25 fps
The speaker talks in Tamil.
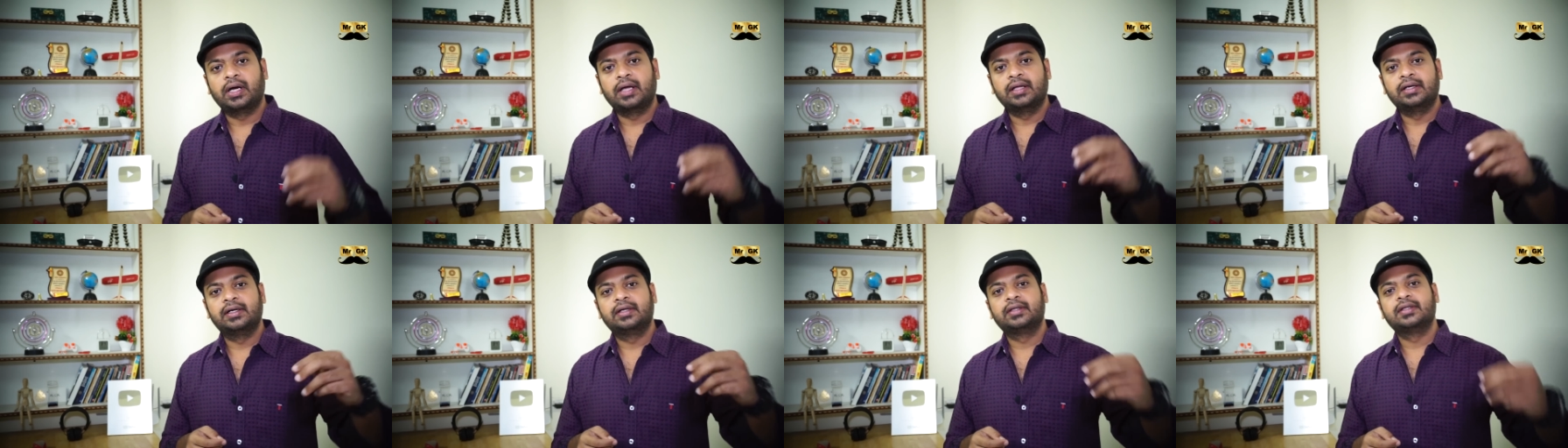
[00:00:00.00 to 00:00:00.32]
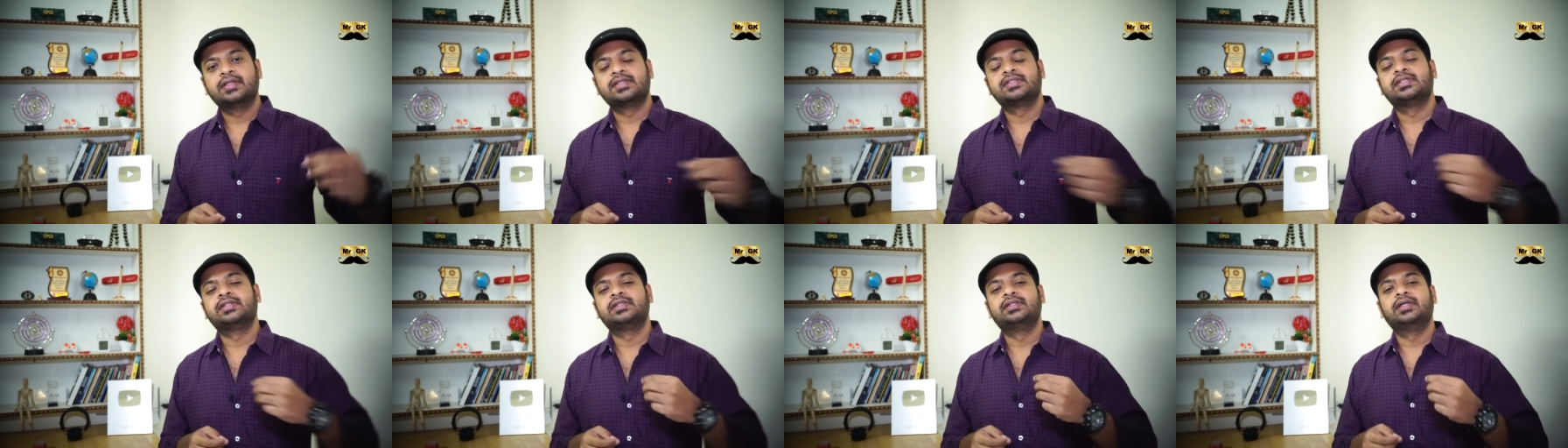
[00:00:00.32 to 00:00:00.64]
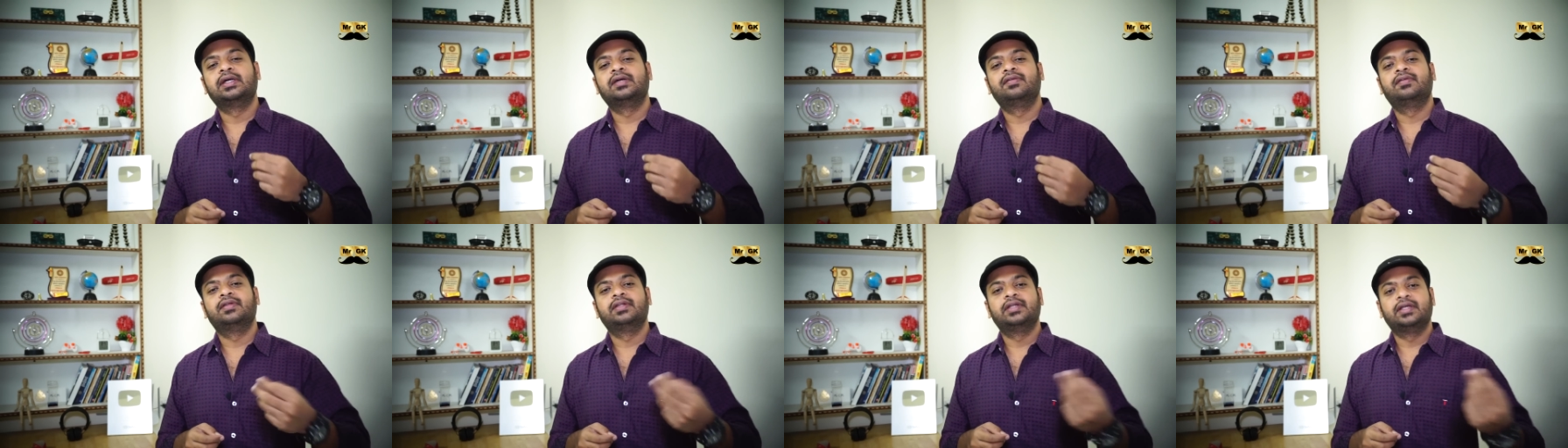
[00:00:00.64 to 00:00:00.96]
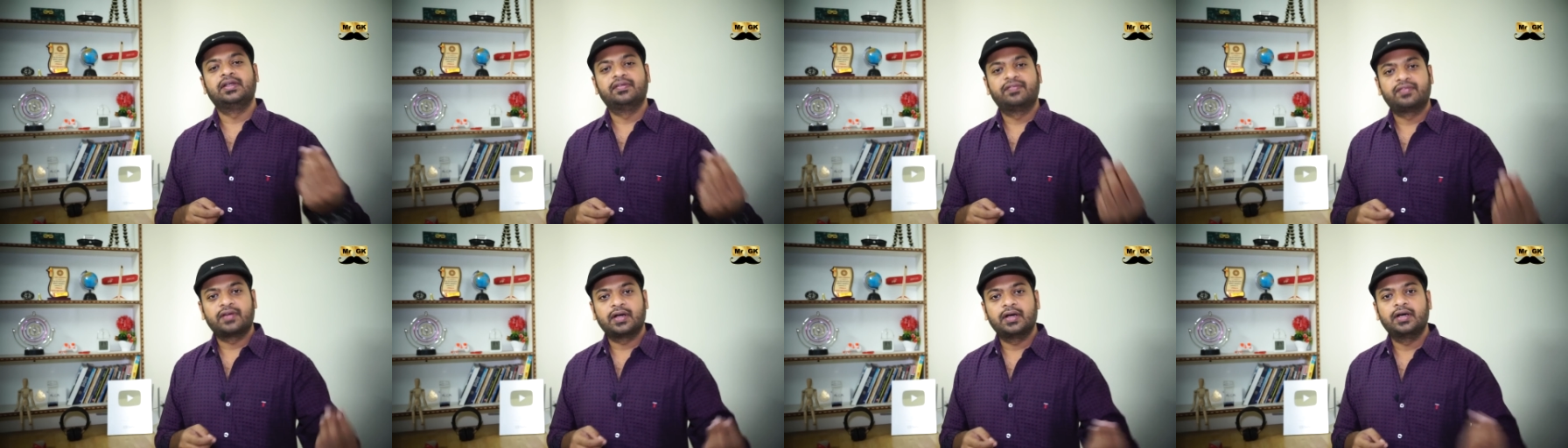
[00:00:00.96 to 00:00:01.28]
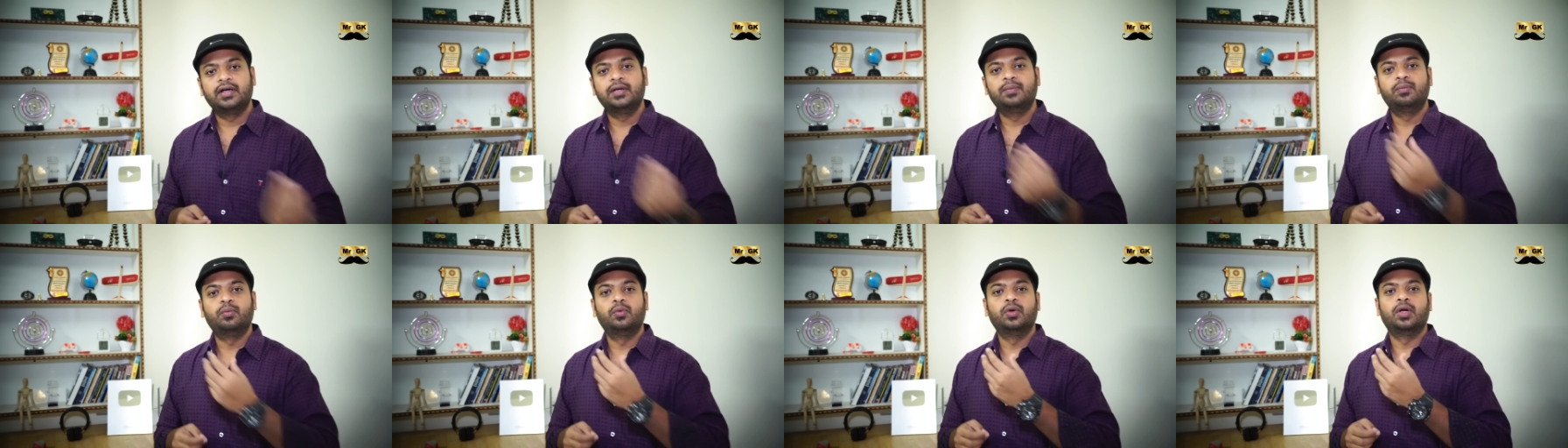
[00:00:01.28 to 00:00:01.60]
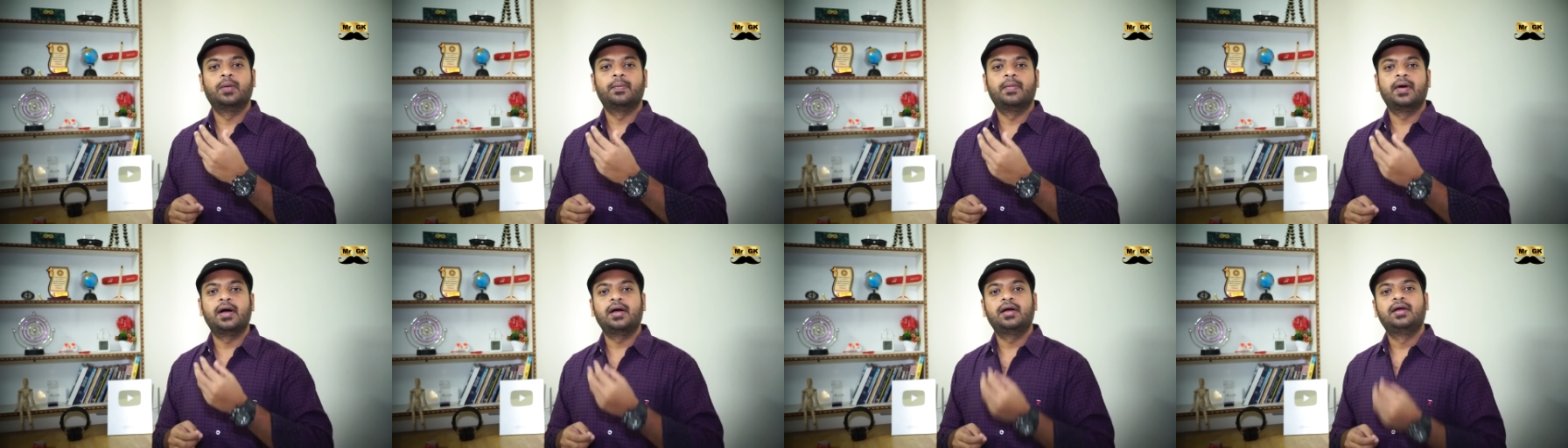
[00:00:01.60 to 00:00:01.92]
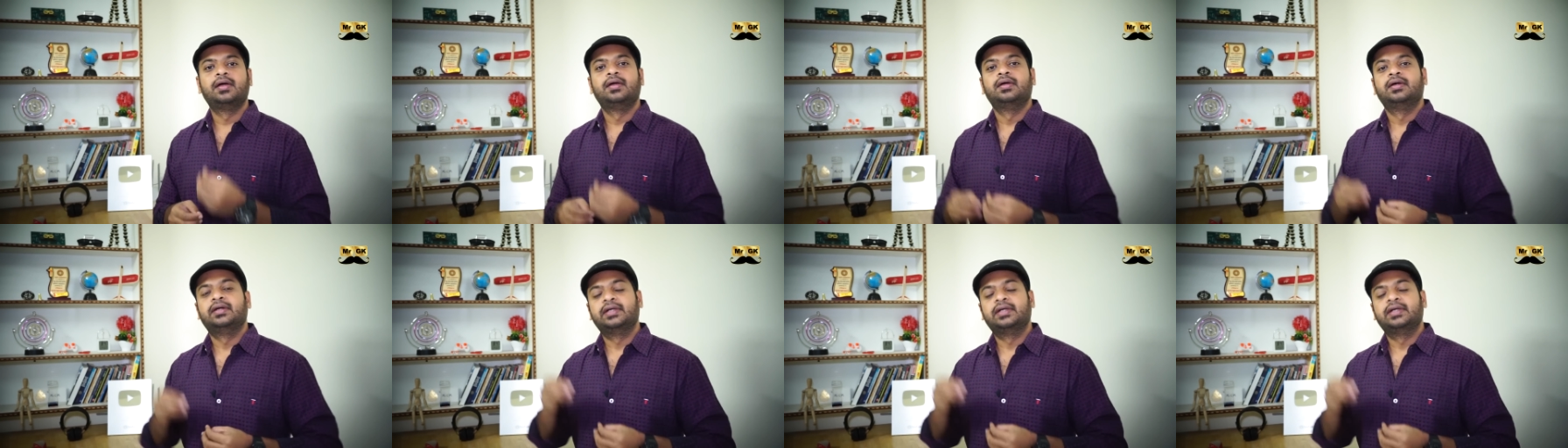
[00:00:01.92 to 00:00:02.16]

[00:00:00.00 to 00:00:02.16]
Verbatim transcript: அதிலிருந்து சிக்னல் வந்து இன்ஃப்ராரெட் மூலமாக